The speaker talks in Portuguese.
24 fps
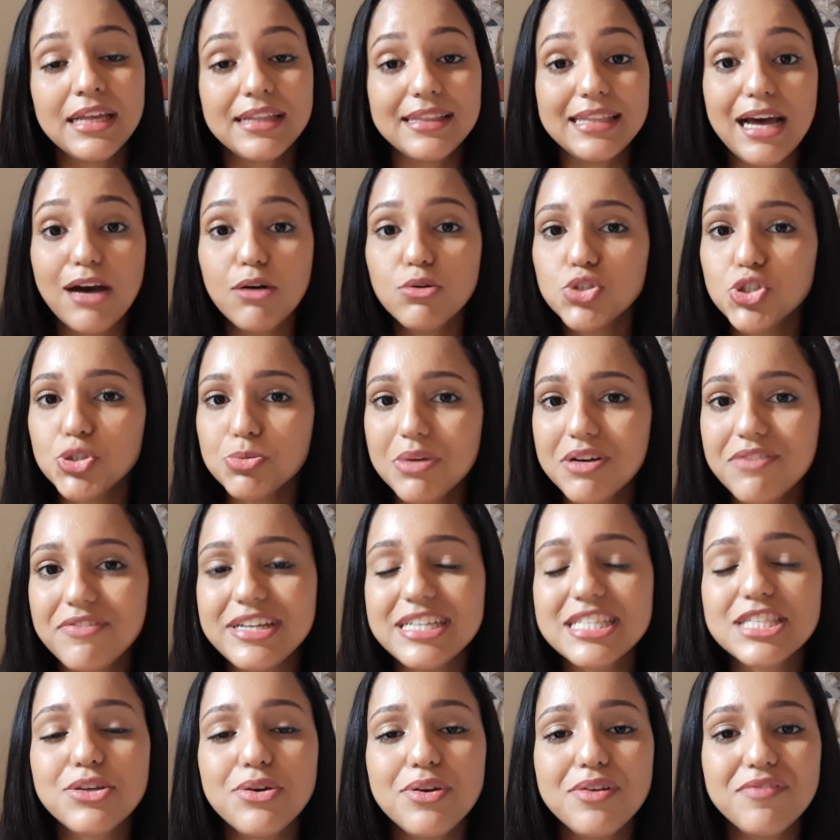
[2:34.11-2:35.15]
Da última
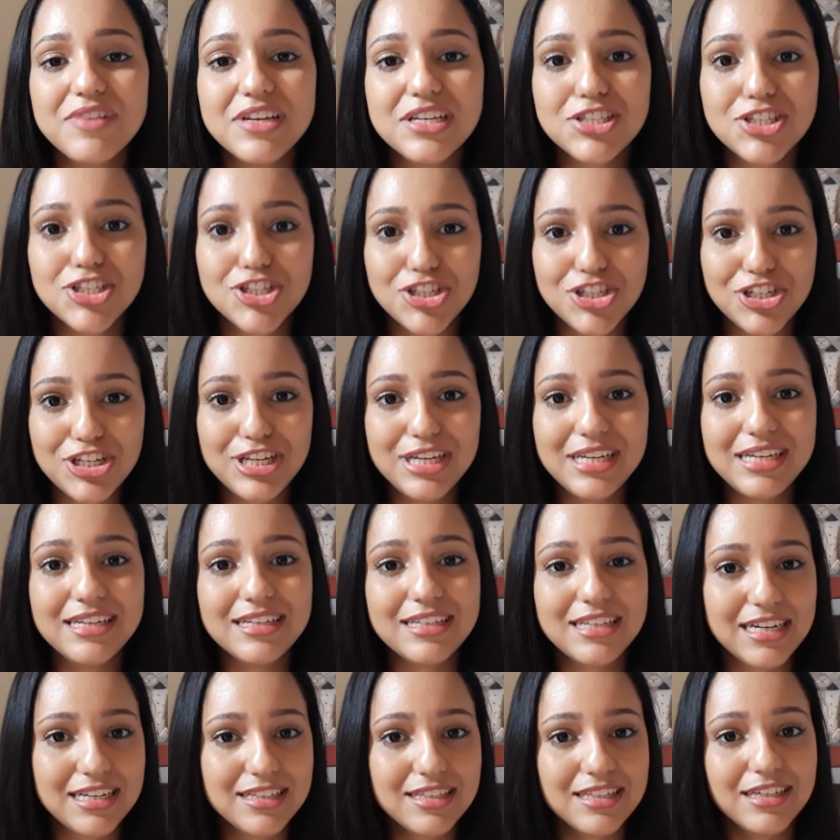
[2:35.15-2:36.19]
vez que eu investi em
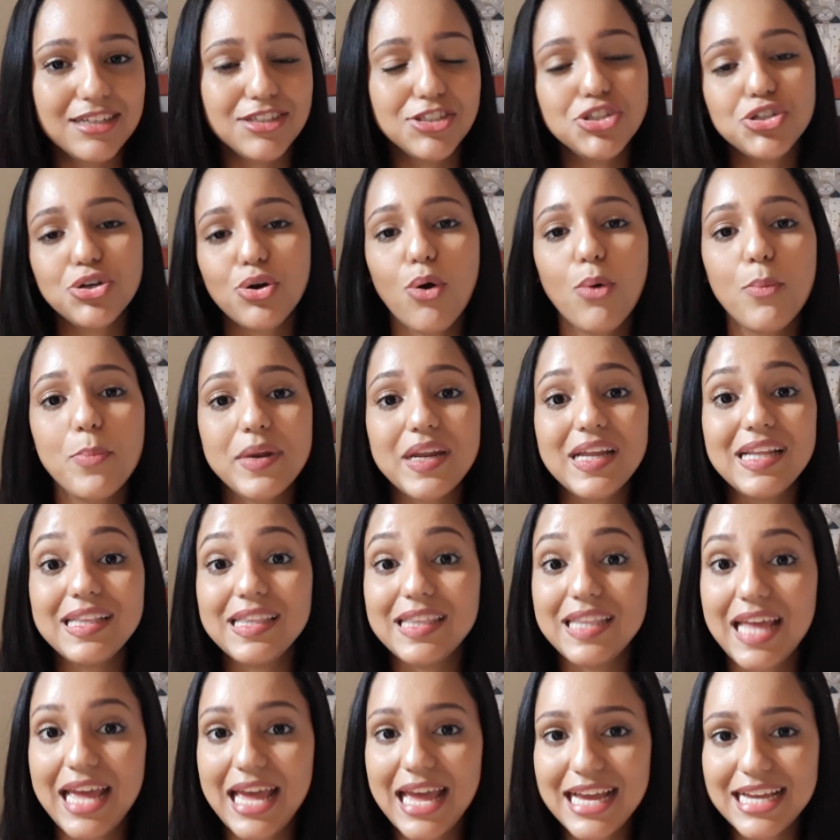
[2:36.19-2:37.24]
hidratante, eu comprei
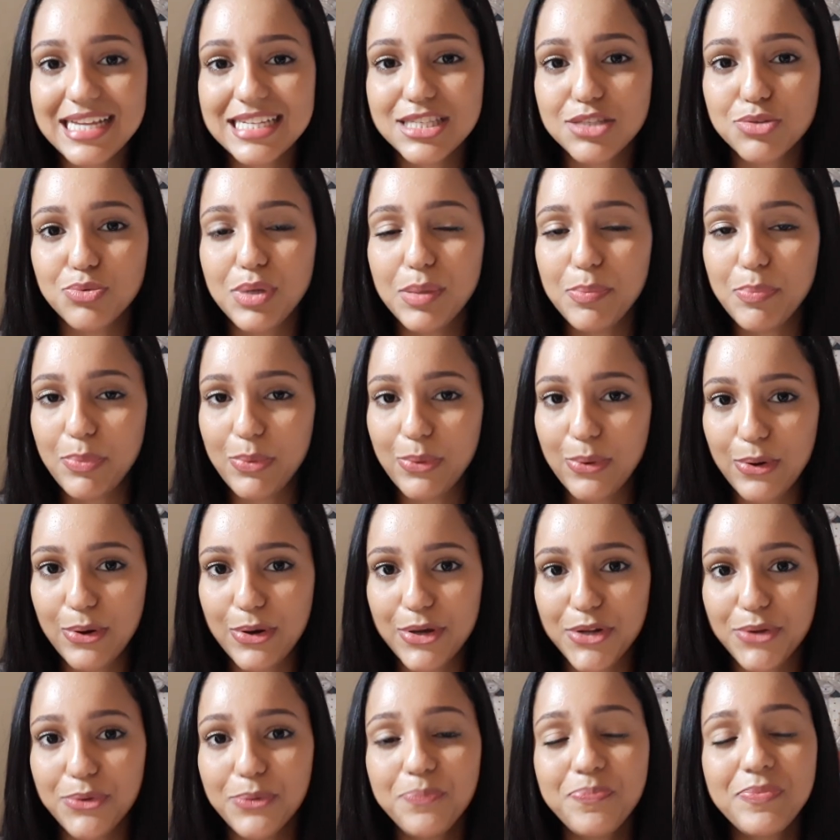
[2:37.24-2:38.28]
10 no
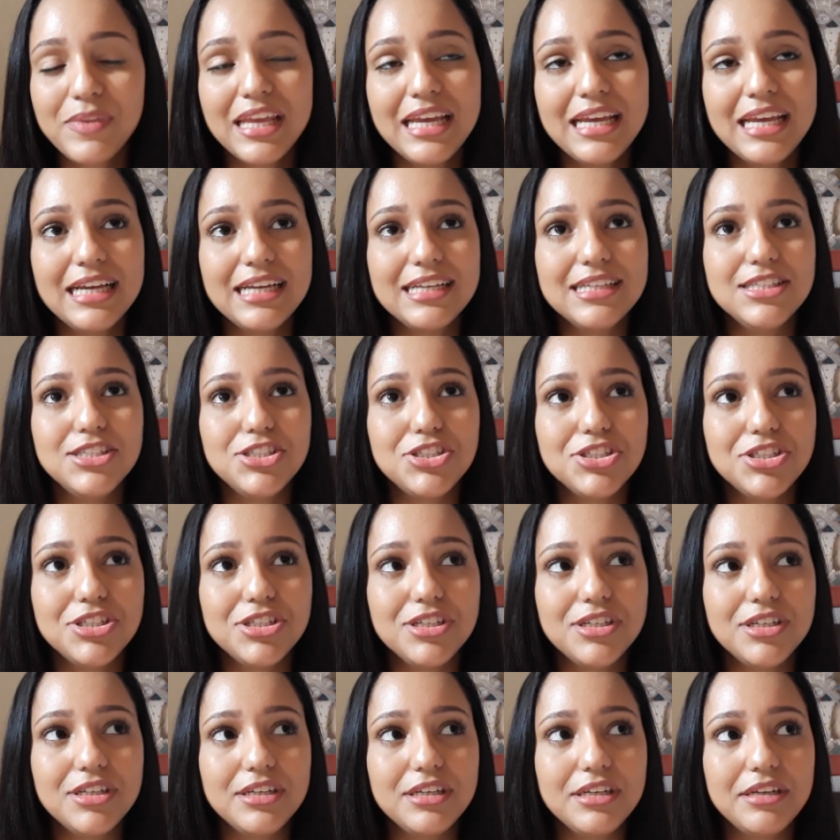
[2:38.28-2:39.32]
Empório
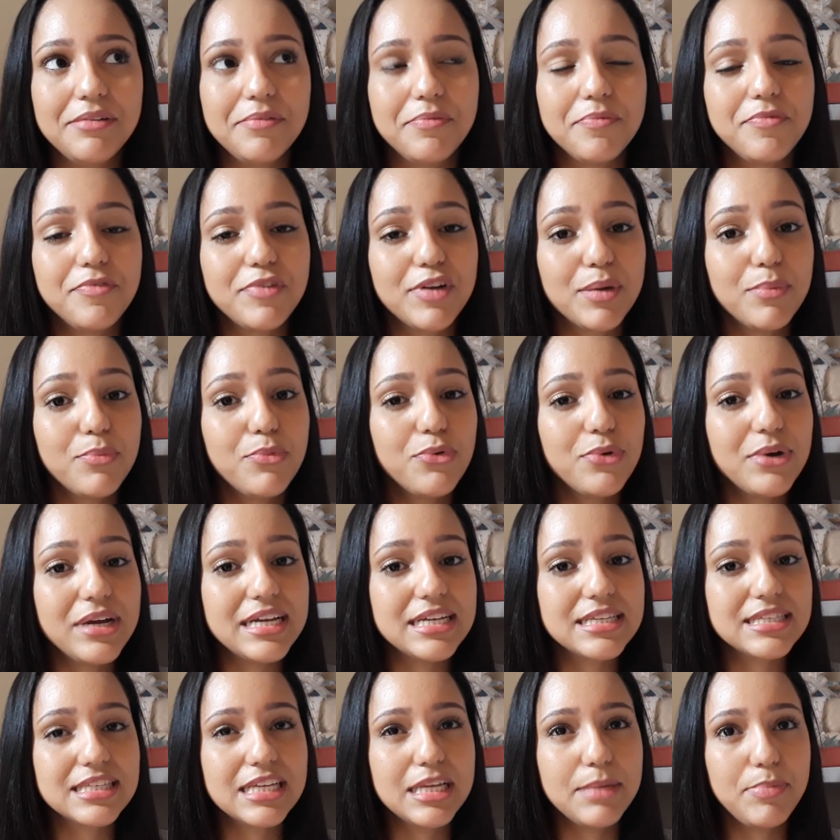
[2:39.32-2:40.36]
de
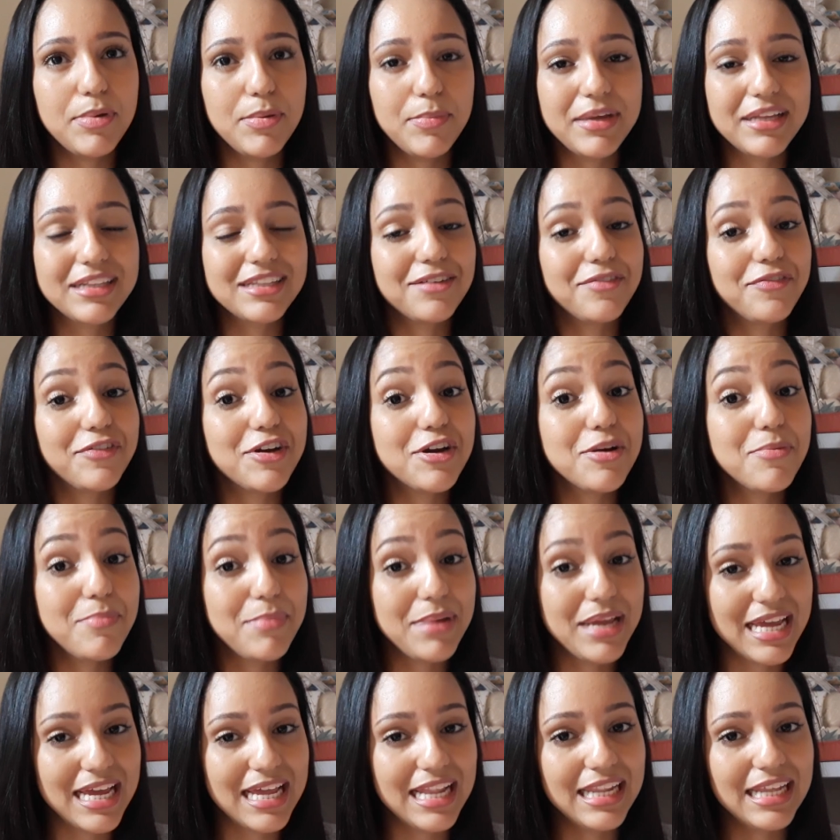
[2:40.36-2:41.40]
framboesa e pimenta
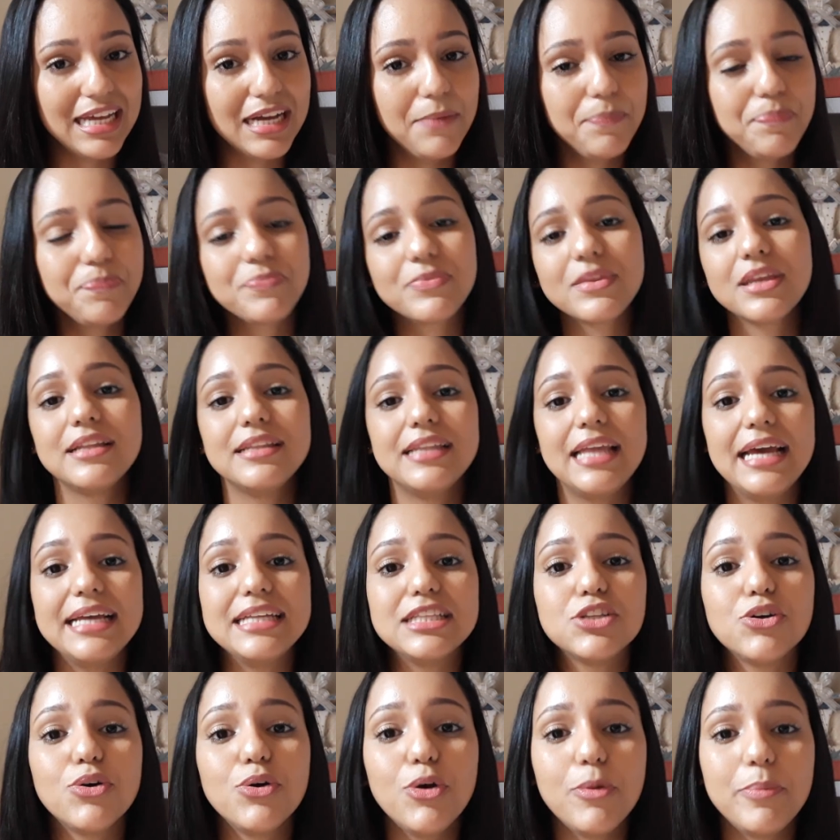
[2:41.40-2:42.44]
vermelha, né?
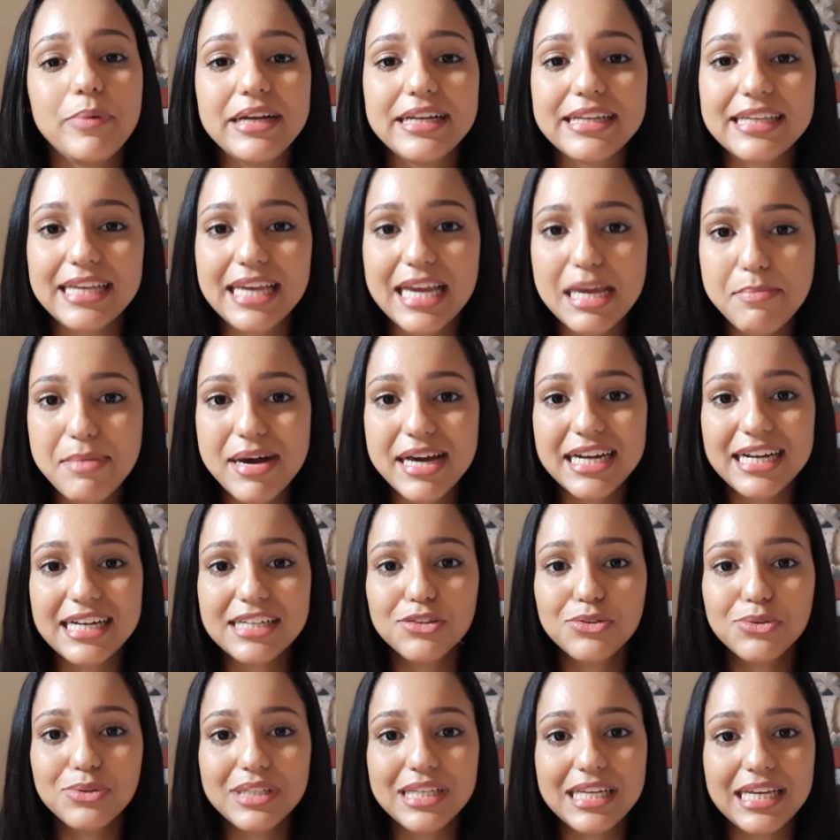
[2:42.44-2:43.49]
Então eu paguei
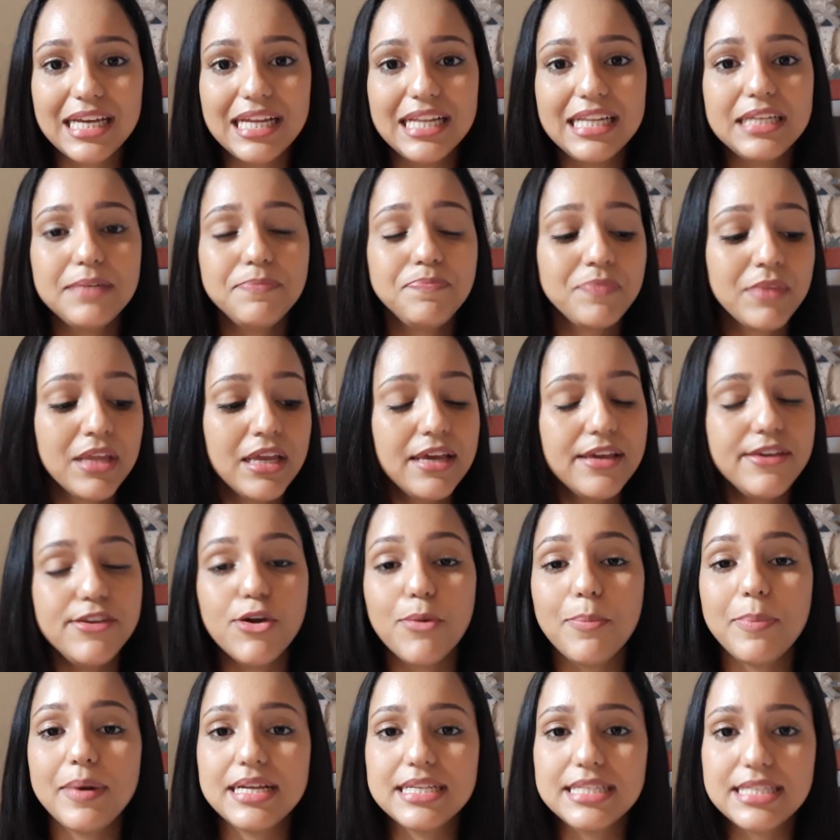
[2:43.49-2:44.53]
barato nele e
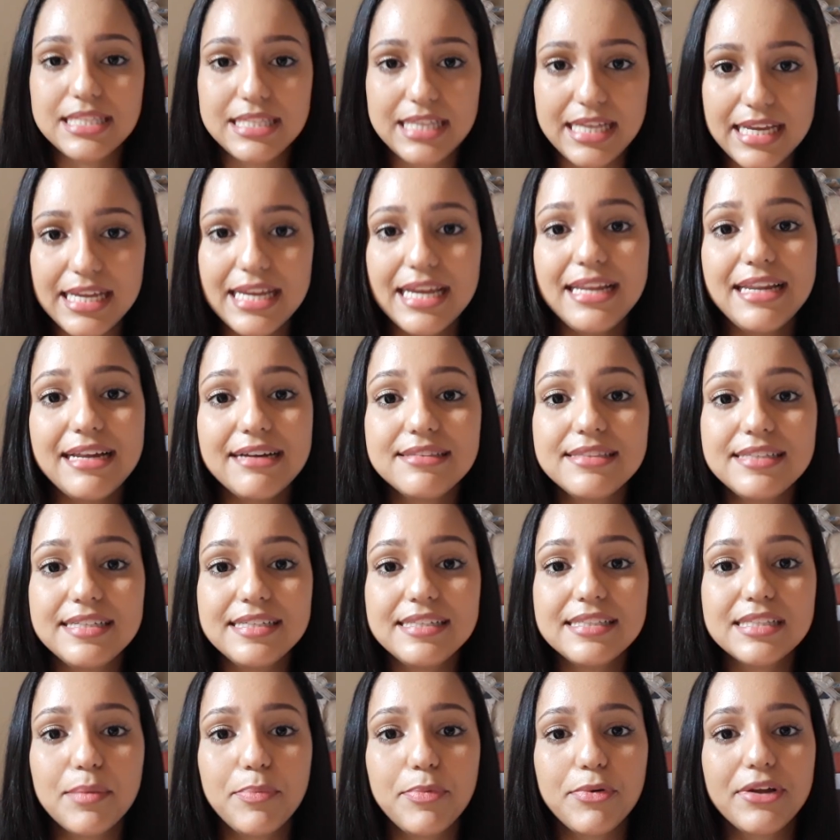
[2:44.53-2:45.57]
eu passei ele a
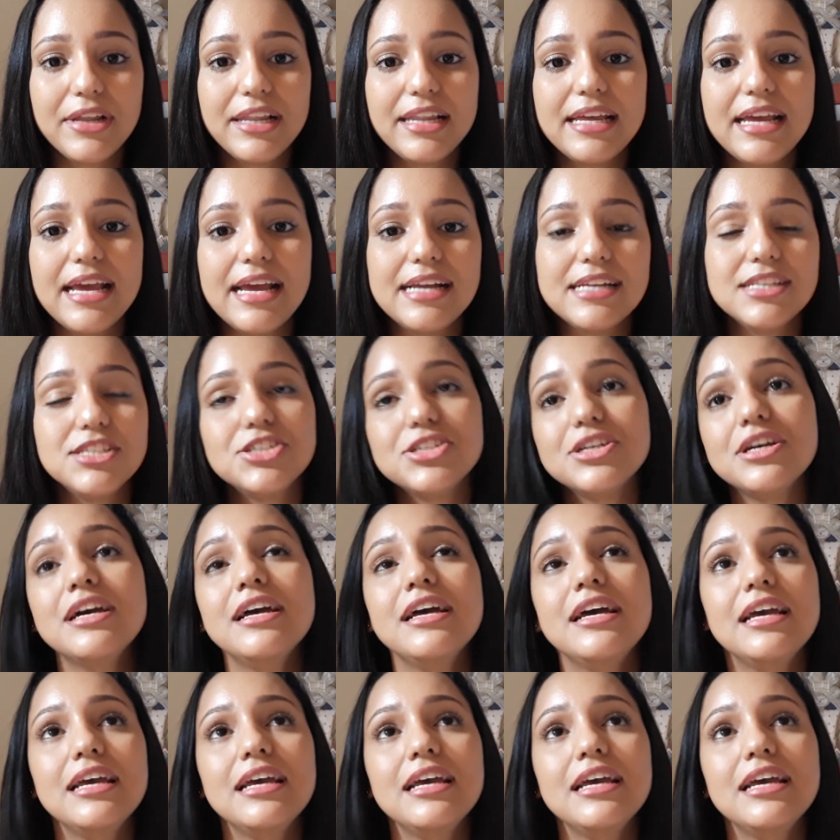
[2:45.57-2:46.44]
30 para o cliente.